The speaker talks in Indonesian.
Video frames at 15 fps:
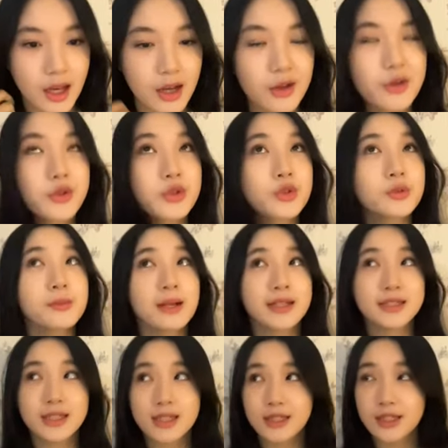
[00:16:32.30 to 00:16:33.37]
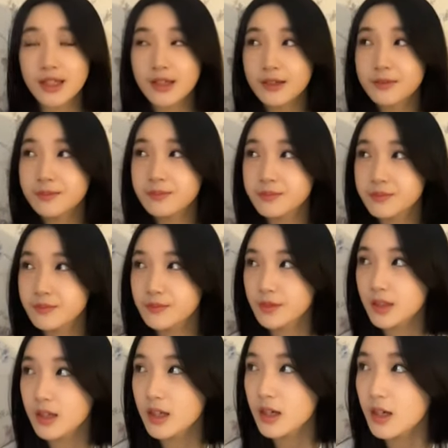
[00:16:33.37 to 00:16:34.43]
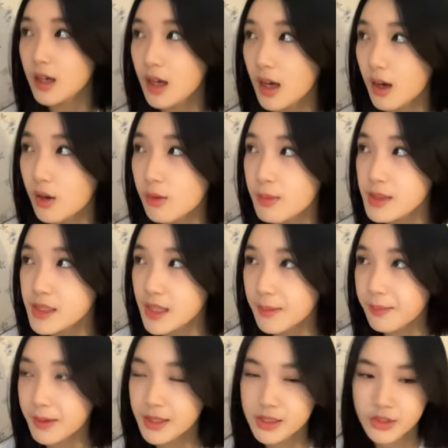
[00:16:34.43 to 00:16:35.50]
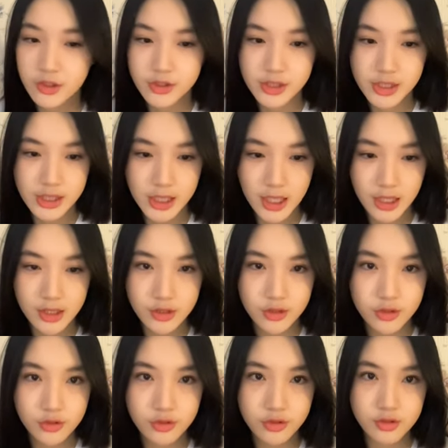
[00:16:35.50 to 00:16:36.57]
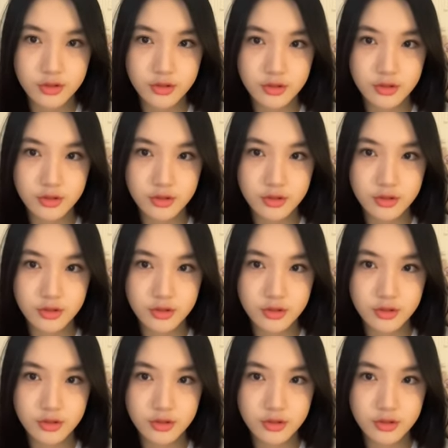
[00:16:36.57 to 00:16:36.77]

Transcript: aku tuh bacanya aku baca precious kalian tuh